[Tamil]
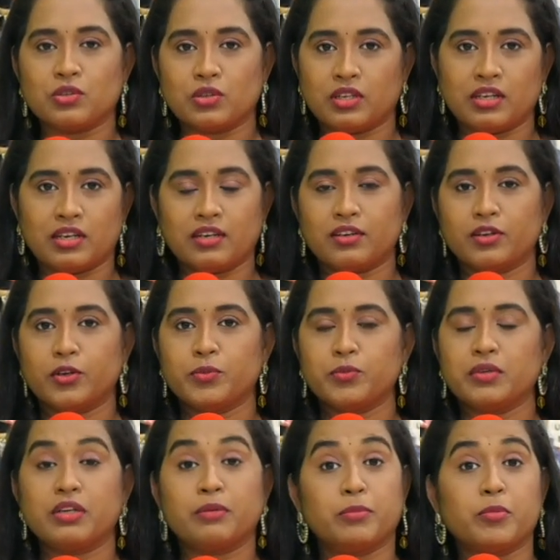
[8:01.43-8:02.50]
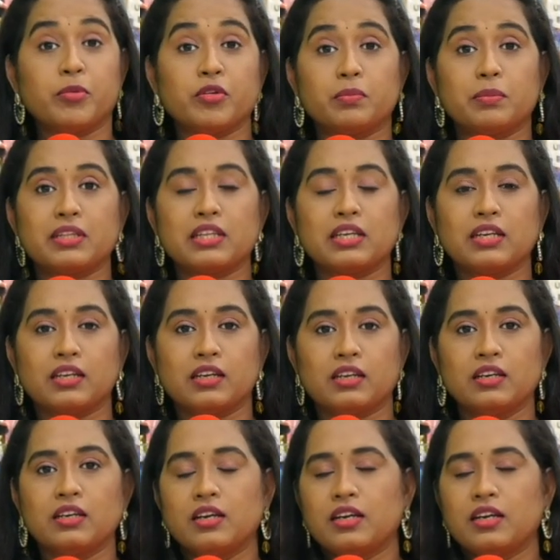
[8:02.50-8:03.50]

சொல்லி ஆகணும் எப்பவுமே வந்து பார்த்திங்கன்னா